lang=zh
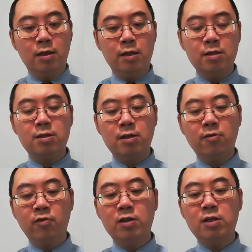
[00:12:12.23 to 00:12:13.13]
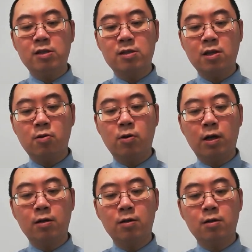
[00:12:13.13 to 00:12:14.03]
你的这一份忍受
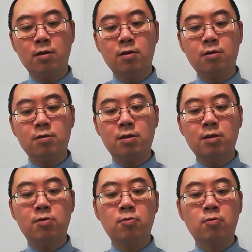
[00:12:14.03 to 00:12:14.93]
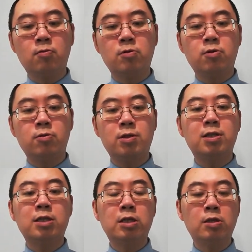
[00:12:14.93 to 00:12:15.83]
啊，是主所
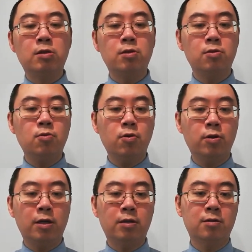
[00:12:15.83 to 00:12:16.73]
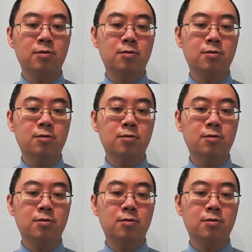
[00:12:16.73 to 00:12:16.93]
喜悦的，